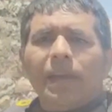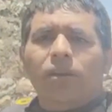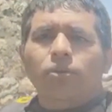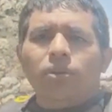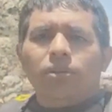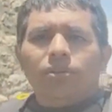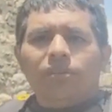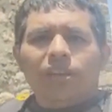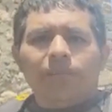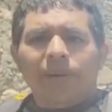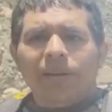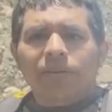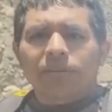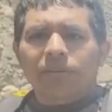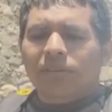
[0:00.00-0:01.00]
nuestros
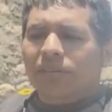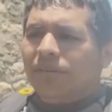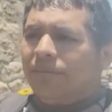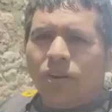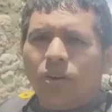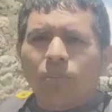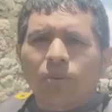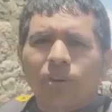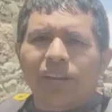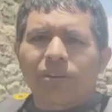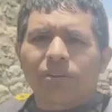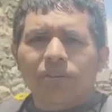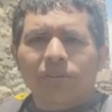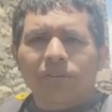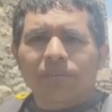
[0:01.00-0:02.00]
hermanos
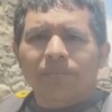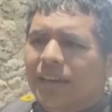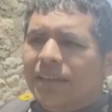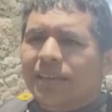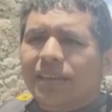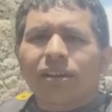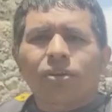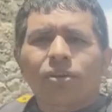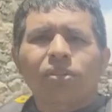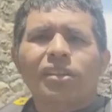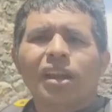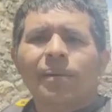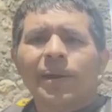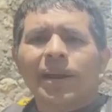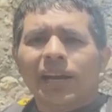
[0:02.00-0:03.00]
comuneros se
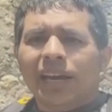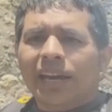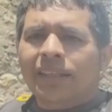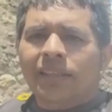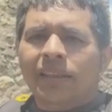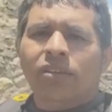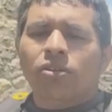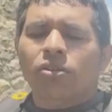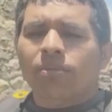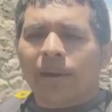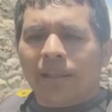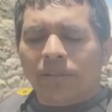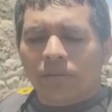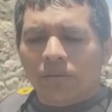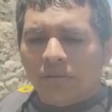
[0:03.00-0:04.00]
encontraban entre dos
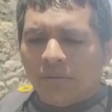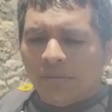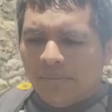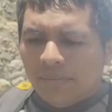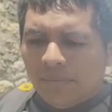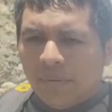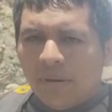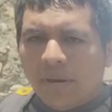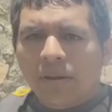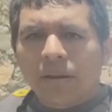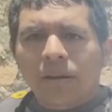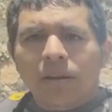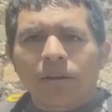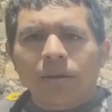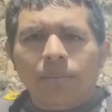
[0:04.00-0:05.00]
bandos.
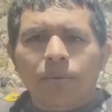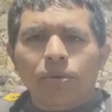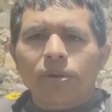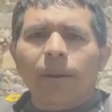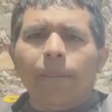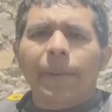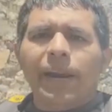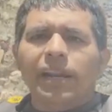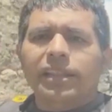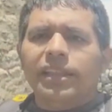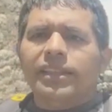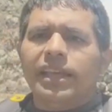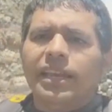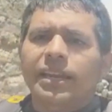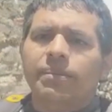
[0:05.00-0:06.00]
Por una
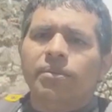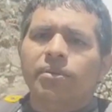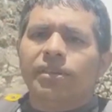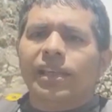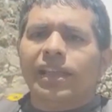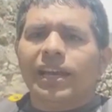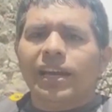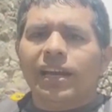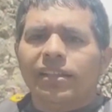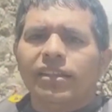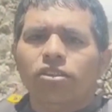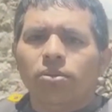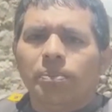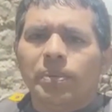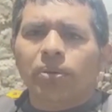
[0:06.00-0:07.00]
parte tenemos al
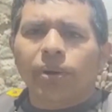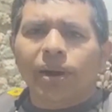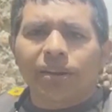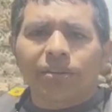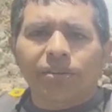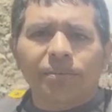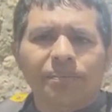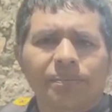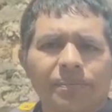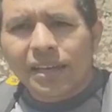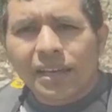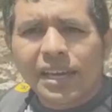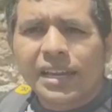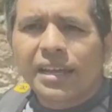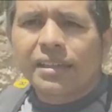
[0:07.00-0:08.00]
ejército peruano,
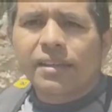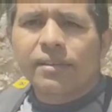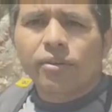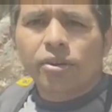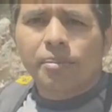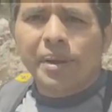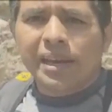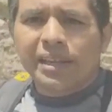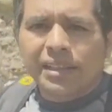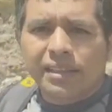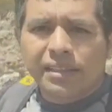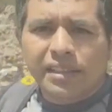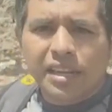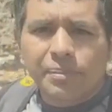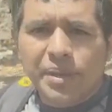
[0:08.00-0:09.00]
quienes de forma
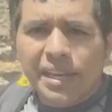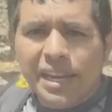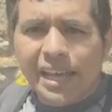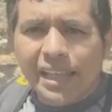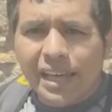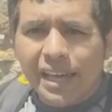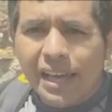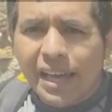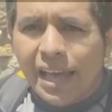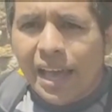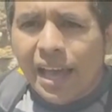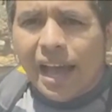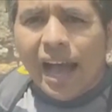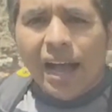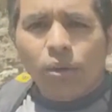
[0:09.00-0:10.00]
indiscriminada
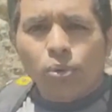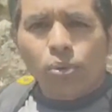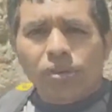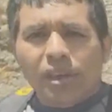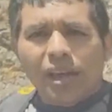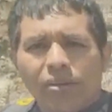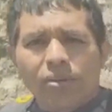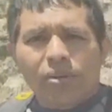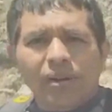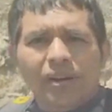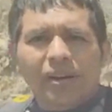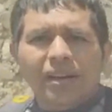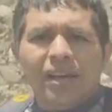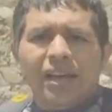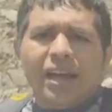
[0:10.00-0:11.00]
acusaron
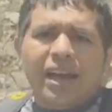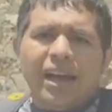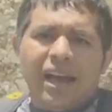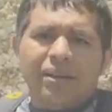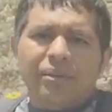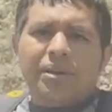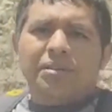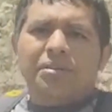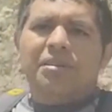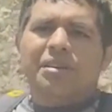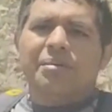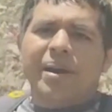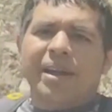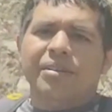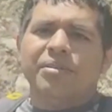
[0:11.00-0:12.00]
a nuestros
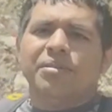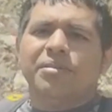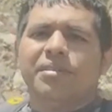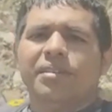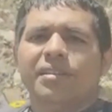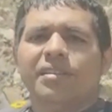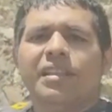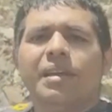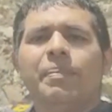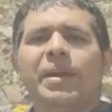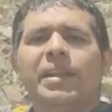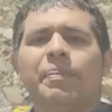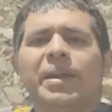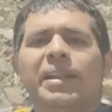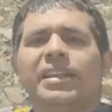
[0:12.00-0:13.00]
hermanos de
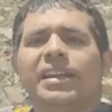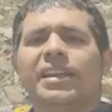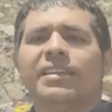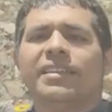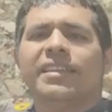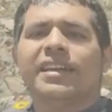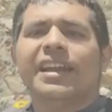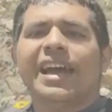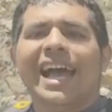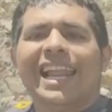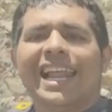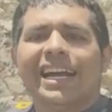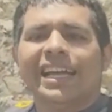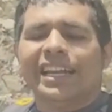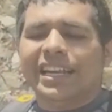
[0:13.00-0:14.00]
pertenecer a
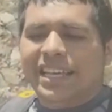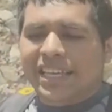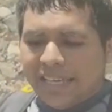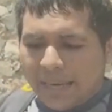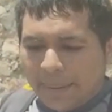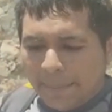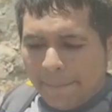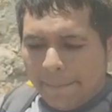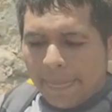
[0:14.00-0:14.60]
la guerrilla.